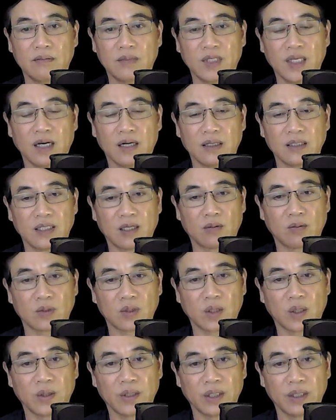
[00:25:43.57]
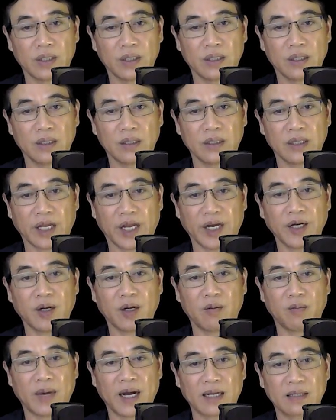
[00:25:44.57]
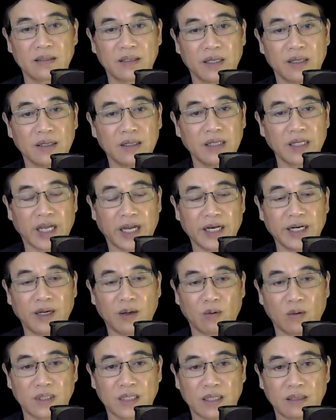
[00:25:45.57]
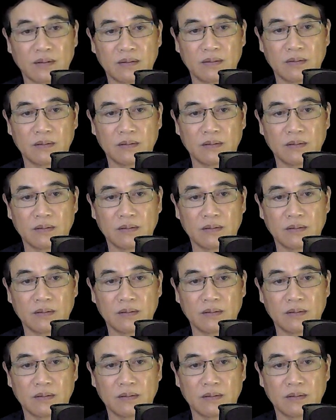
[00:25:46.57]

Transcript: Vợ chồng tôi, kẻ đầu bạc tiếng, kẻ đầu xanh.